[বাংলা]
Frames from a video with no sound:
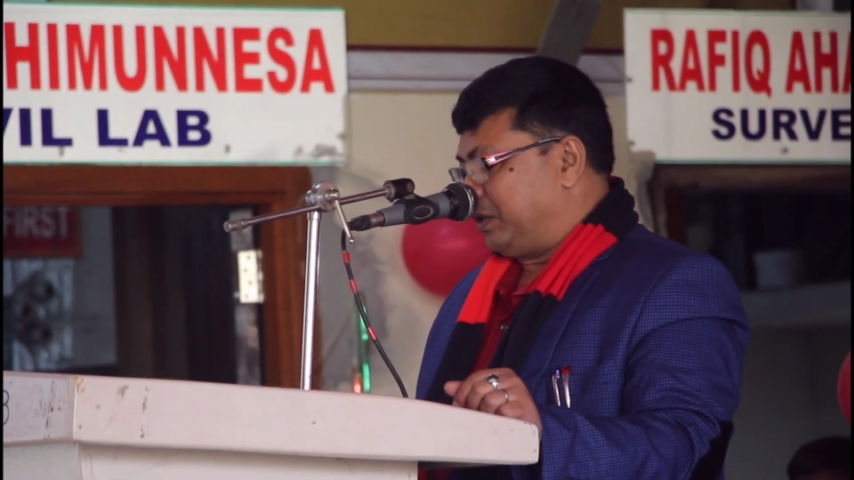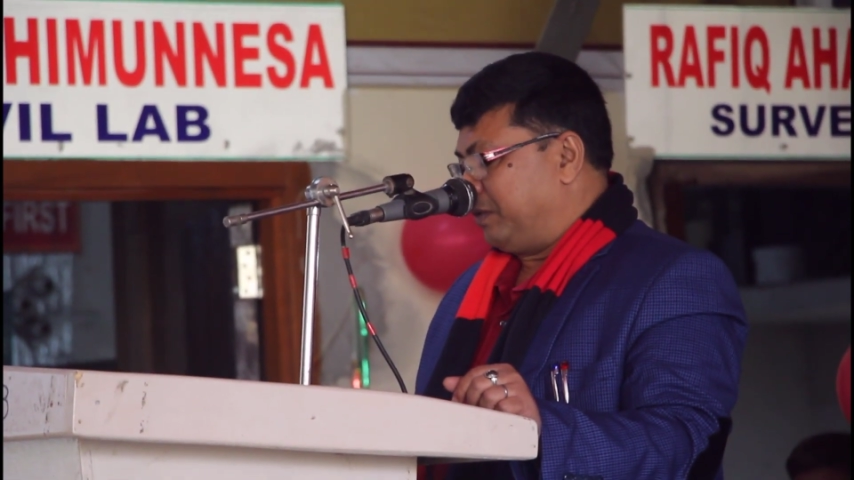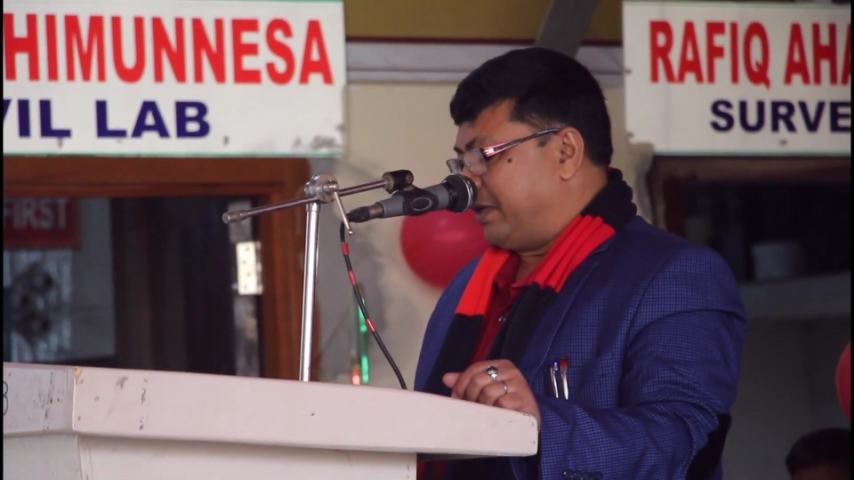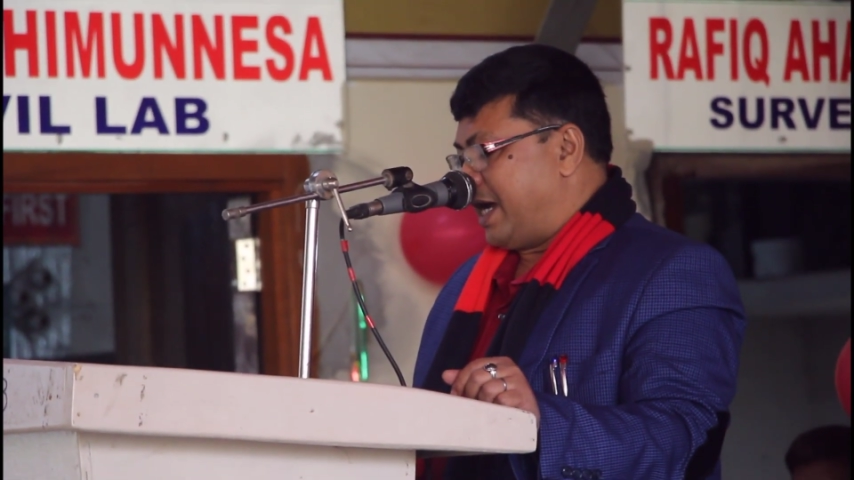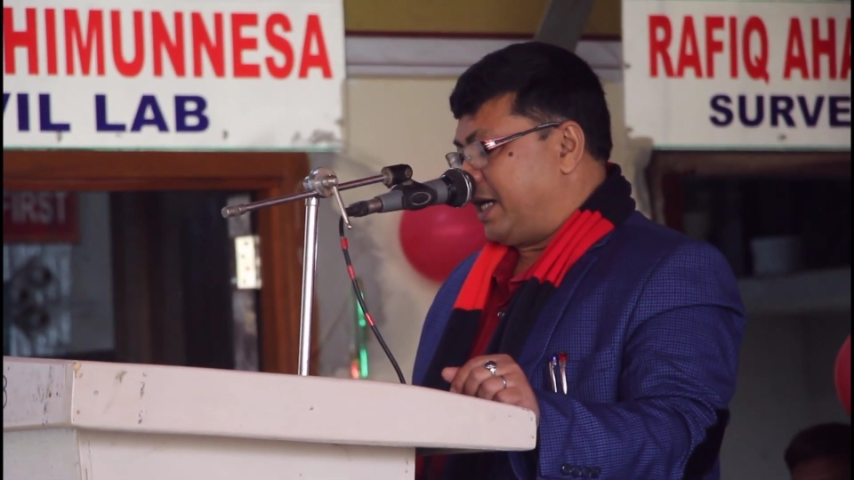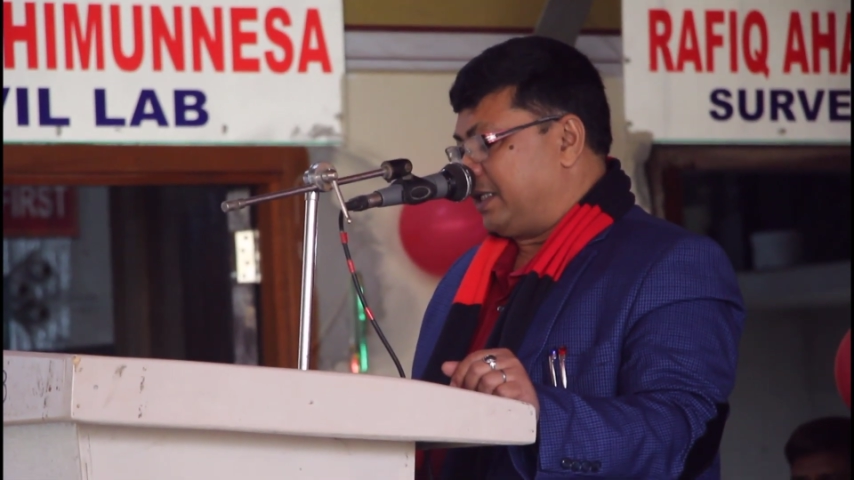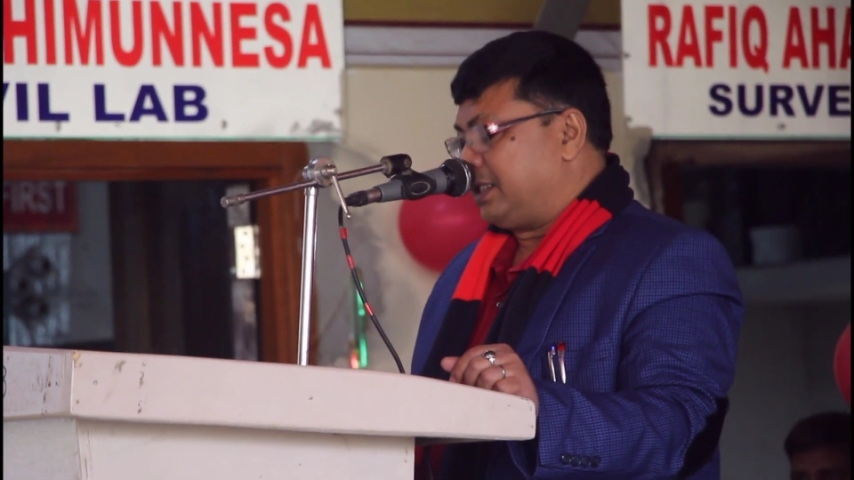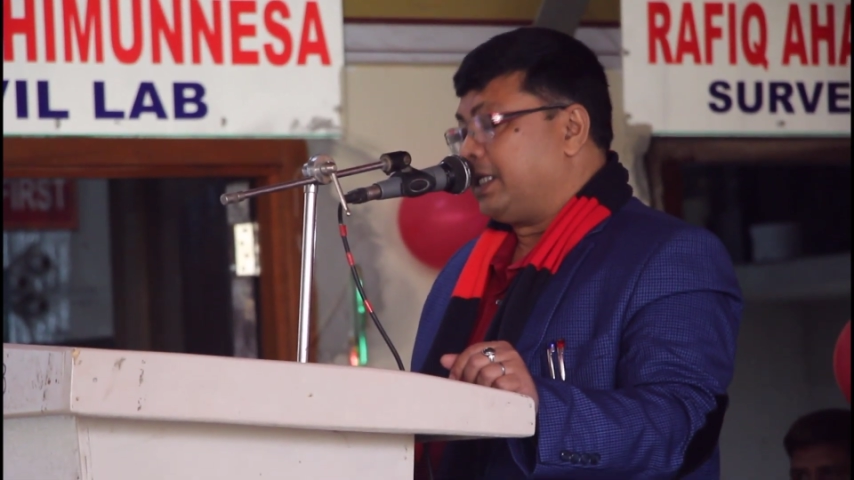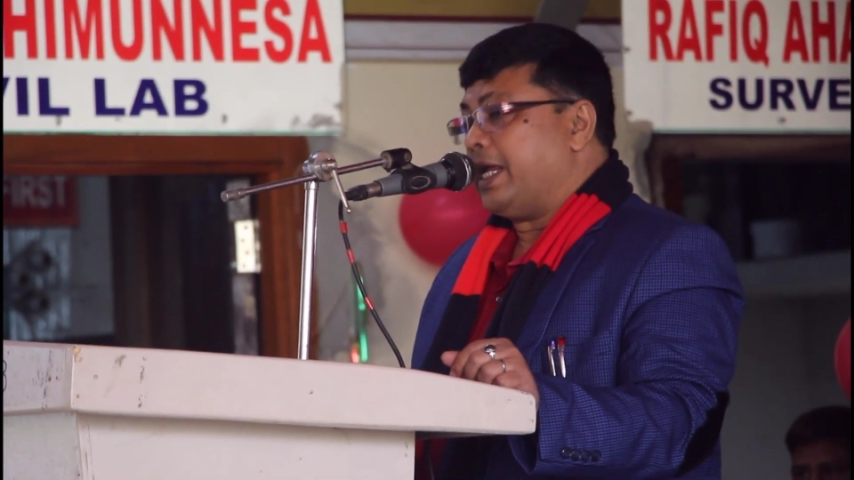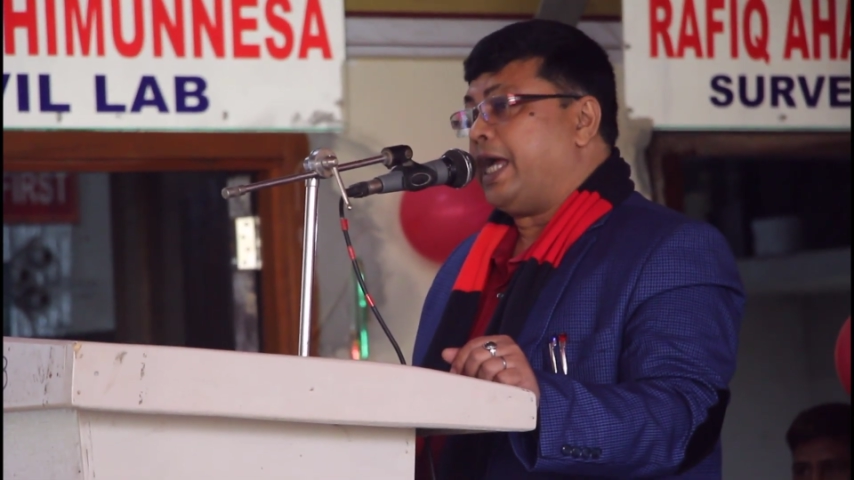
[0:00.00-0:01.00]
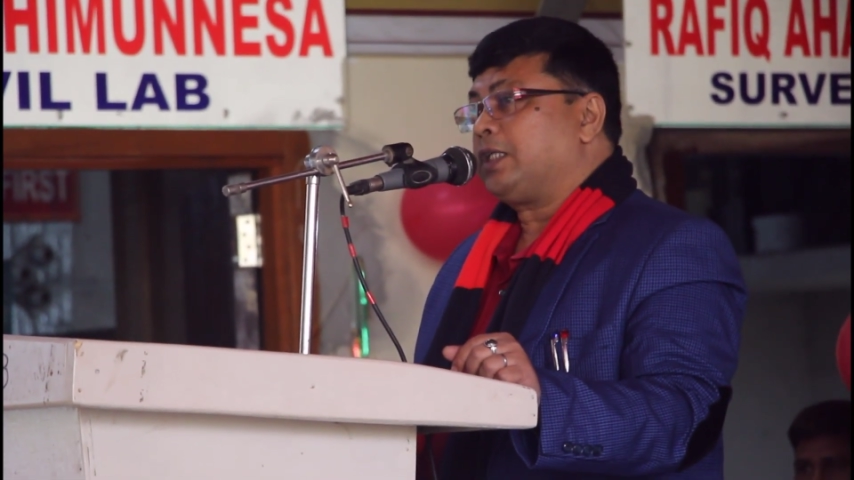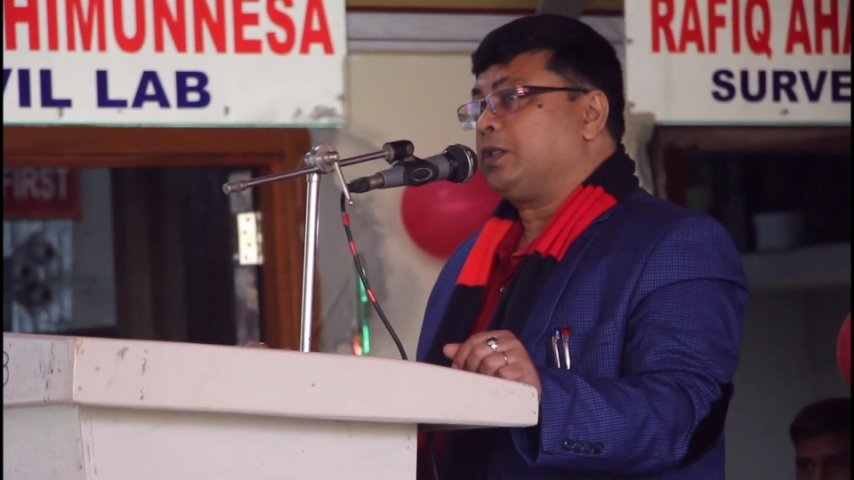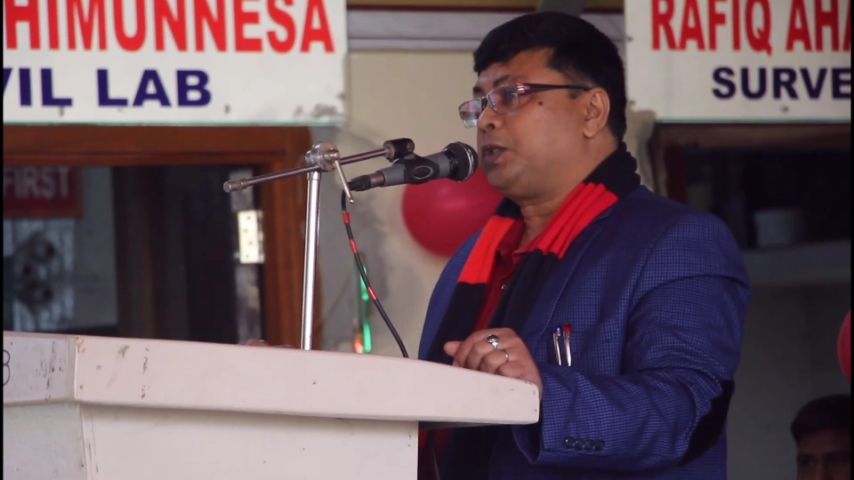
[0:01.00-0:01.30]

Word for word: তোমরা একজন